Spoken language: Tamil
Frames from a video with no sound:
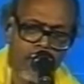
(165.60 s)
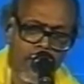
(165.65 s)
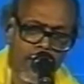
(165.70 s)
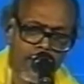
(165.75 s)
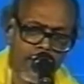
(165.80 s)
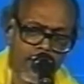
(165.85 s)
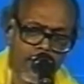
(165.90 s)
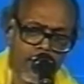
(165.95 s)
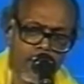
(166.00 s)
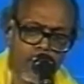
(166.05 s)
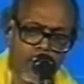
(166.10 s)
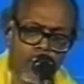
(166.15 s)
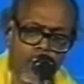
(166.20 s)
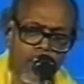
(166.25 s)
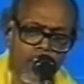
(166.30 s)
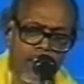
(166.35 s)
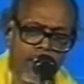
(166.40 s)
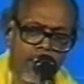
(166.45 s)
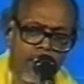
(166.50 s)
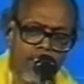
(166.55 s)
மலைச்சிகள்
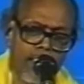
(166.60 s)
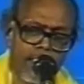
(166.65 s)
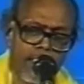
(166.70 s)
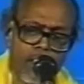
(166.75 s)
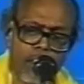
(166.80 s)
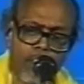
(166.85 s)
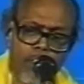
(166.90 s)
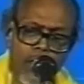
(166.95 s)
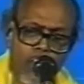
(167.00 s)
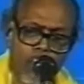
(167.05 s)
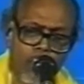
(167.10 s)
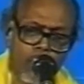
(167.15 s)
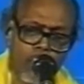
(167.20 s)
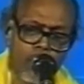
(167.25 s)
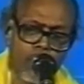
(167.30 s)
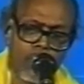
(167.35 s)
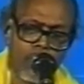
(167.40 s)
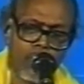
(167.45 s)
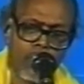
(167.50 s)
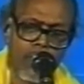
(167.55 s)
இருக்கக்கூடாது வயிற்றில் பழைய உணவு
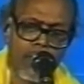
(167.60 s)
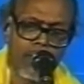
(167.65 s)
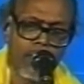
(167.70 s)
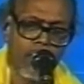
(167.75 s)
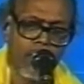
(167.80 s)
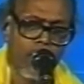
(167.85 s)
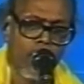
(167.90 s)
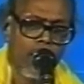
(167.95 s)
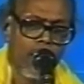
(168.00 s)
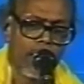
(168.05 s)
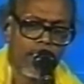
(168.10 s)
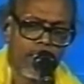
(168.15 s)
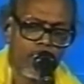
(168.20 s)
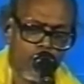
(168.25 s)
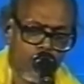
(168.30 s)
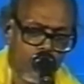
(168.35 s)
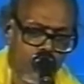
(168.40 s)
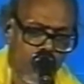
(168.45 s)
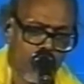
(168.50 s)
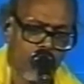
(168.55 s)
இருக்கக்கூடாது
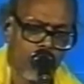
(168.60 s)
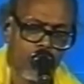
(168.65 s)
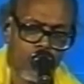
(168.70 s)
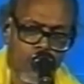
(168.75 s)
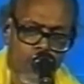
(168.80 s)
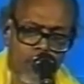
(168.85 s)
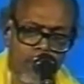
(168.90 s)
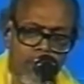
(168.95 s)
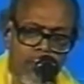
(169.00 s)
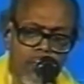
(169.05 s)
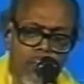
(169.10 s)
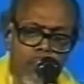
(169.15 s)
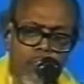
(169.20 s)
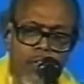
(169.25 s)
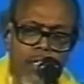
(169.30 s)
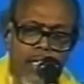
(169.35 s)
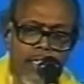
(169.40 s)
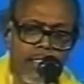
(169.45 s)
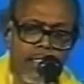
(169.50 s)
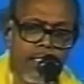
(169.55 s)
ஜுரம் ஜுரம்
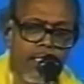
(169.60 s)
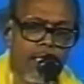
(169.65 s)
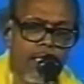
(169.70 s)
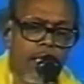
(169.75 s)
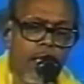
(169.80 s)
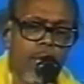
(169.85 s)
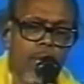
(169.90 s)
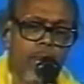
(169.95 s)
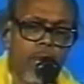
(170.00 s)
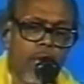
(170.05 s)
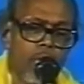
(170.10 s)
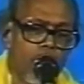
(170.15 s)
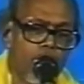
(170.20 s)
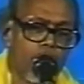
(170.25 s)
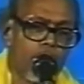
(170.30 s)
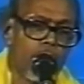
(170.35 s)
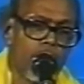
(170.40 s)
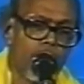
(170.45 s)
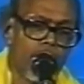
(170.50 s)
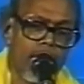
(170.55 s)
இருக்கக்கூடாது
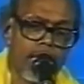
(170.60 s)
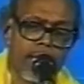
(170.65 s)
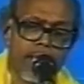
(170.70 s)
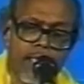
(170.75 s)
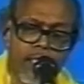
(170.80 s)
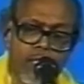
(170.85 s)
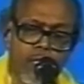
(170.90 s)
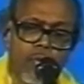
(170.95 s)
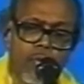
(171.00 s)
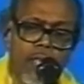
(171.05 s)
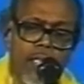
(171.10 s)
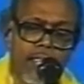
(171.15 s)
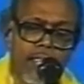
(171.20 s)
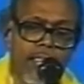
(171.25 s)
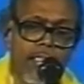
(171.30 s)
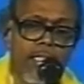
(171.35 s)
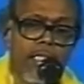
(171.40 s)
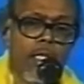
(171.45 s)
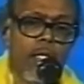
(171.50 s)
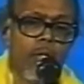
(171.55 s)
பெண்ணுருகுல காத்து
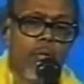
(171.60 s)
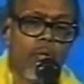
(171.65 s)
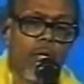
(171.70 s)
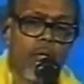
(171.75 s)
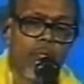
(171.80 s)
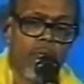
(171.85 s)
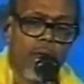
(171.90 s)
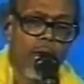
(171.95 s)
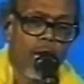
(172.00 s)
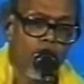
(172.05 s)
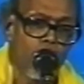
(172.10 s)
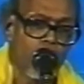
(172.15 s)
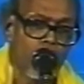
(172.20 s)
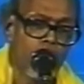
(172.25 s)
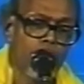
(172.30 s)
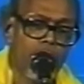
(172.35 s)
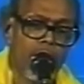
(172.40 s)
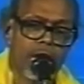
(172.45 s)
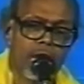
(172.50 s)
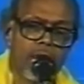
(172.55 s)
இருக்கக்கூடாது உடம்பு
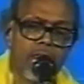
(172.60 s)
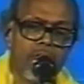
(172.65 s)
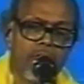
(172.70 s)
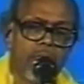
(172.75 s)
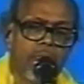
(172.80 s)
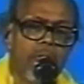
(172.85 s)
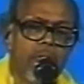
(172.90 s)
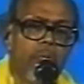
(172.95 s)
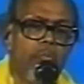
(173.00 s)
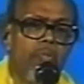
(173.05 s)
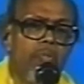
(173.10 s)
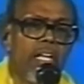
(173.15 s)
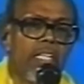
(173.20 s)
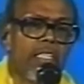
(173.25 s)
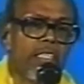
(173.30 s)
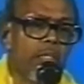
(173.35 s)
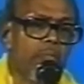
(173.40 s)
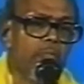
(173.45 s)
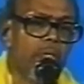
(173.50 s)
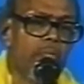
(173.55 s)
ஆரோக்கியமாக இருக்க வேண்டும் மன
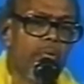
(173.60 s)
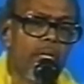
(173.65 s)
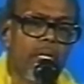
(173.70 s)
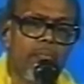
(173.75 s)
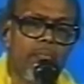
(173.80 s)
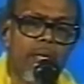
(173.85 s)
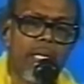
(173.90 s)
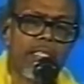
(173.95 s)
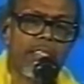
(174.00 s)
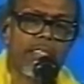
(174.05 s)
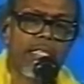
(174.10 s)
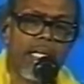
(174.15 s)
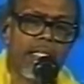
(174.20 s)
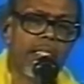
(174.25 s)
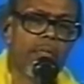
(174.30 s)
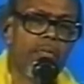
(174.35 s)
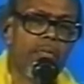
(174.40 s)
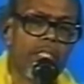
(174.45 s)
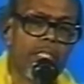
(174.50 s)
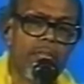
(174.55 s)
செம்மப்பட மன
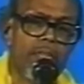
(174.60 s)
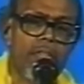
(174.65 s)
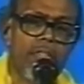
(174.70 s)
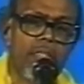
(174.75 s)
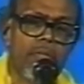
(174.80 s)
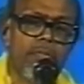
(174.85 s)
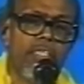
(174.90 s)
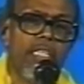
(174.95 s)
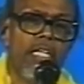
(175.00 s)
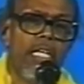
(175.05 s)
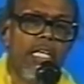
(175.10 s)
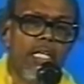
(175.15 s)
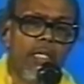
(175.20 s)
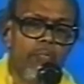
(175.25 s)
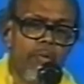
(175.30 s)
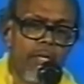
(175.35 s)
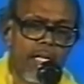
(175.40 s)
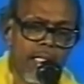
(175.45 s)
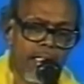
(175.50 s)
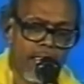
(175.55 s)
சாந்தம் இருக்க வேண்டும்
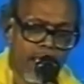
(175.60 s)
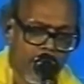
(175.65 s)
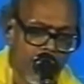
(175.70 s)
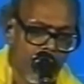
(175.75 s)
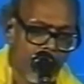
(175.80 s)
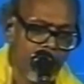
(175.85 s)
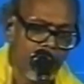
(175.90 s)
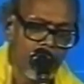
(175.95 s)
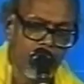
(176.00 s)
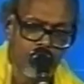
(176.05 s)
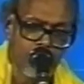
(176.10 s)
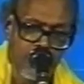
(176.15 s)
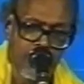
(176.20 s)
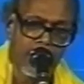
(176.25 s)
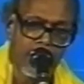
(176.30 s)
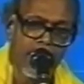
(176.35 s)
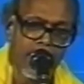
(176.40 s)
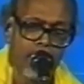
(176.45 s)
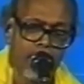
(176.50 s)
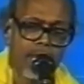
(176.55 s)
இப்படியா இருக்க வேண்டும் இப்படி
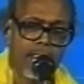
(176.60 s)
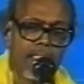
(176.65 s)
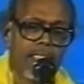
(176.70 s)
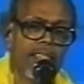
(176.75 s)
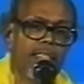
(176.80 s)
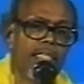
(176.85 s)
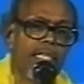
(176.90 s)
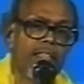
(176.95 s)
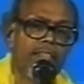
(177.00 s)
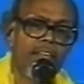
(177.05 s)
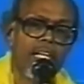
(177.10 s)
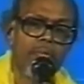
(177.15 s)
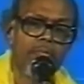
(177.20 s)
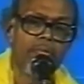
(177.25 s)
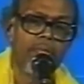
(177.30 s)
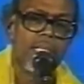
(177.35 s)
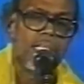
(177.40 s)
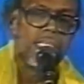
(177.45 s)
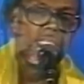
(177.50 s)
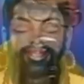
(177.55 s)
செய்கிற மக்கள் தான் அந்த
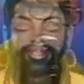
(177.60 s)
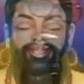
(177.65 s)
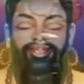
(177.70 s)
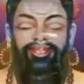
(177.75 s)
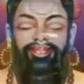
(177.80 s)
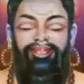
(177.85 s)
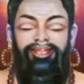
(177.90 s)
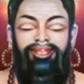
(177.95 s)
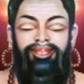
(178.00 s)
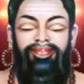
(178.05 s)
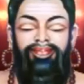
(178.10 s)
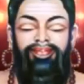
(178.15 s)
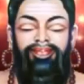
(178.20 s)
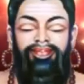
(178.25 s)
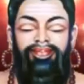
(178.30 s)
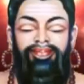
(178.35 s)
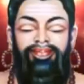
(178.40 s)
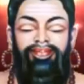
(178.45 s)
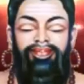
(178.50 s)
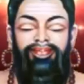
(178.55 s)
வாய்ப்பு கிடைக்கும் அப்போ
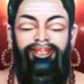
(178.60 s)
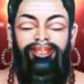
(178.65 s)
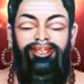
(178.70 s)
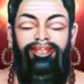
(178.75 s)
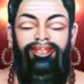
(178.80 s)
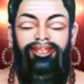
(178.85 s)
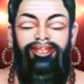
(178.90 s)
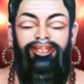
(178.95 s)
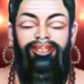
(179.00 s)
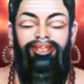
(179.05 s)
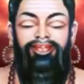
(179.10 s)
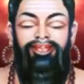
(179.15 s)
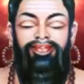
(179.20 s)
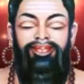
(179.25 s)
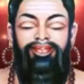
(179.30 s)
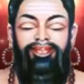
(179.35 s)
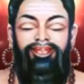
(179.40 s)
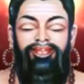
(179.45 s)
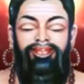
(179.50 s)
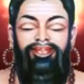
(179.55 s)
இழுந்து வணங்கி
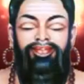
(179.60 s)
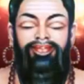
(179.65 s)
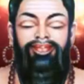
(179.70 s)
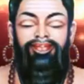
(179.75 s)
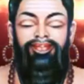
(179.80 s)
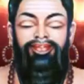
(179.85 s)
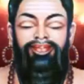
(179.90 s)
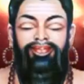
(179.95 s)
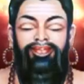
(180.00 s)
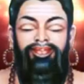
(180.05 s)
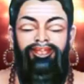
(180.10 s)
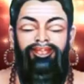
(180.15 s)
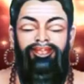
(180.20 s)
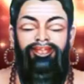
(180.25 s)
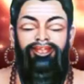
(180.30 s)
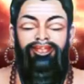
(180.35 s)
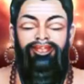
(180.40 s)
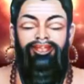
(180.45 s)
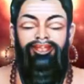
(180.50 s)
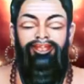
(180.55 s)
ஆசான் வணங்கி அடியின் வாசி ஒரு
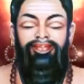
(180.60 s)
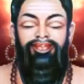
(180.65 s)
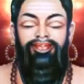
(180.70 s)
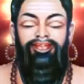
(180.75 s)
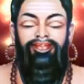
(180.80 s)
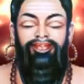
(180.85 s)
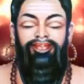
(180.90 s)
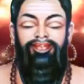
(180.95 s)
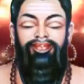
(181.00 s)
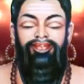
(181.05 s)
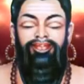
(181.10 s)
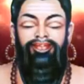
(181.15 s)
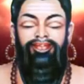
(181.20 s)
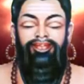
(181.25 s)
வாசியை கிடக்கும்னு சொல்லி